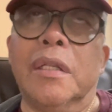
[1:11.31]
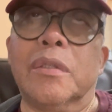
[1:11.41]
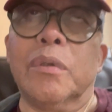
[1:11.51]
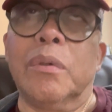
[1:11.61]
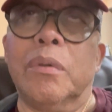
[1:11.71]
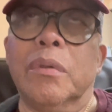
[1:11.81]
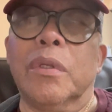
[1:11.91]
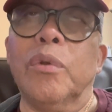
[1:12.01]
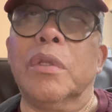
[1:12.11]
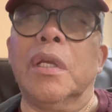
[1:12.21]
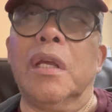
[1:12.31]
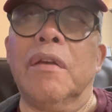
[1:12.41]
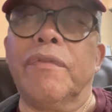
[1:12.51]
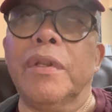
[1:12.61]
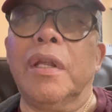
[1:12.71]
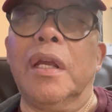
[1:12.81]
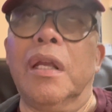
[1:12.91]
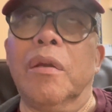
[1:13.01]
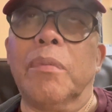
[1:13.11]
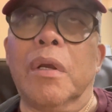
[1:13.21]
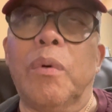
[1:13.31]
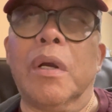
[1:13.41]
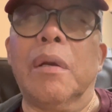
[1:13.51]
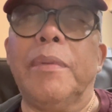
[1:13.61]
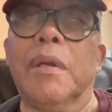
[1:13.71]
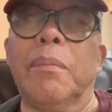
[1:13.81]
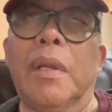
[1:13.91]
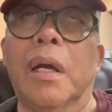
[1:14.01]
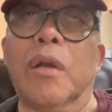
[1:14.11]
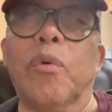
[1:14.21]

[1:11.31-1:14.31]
So unti-unti everyday gumagawa kami ng vlog.